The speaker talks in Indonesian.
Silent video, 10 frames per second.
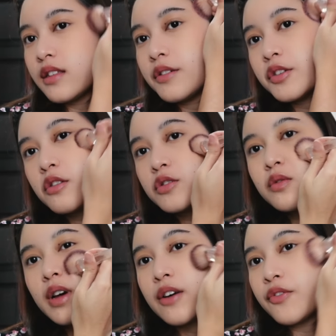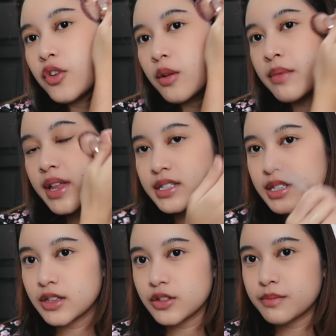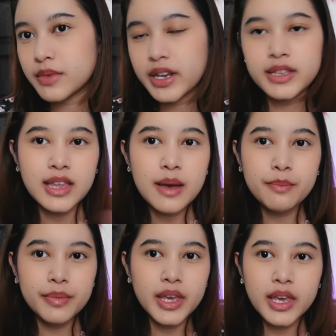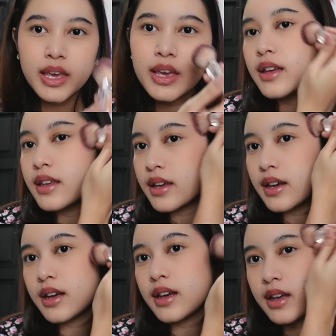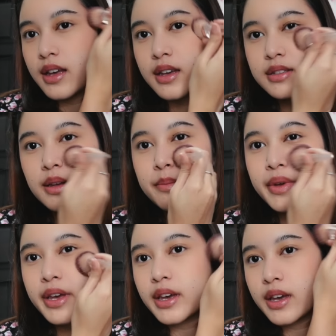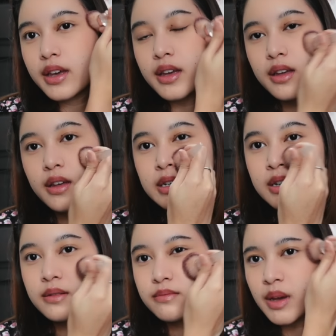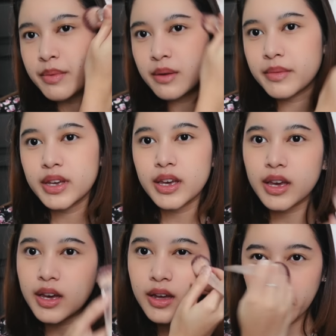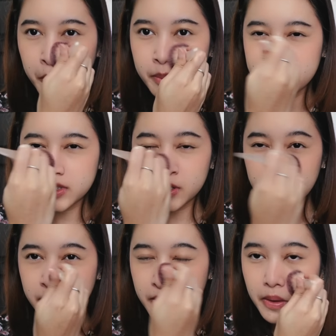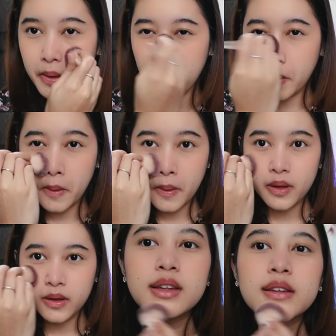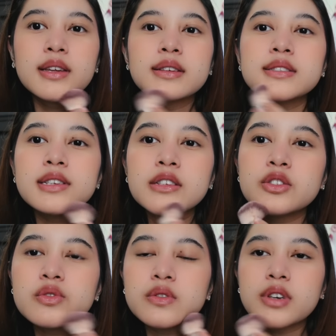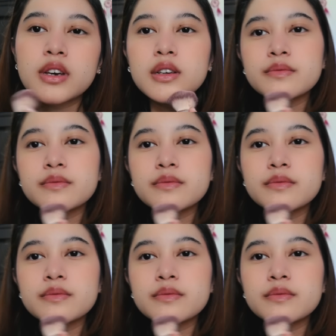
Tapi itu aku suka full blush gitu sebenarnya, tapi yang nggak sampai apa namanya kayak too much gitu loh sini juga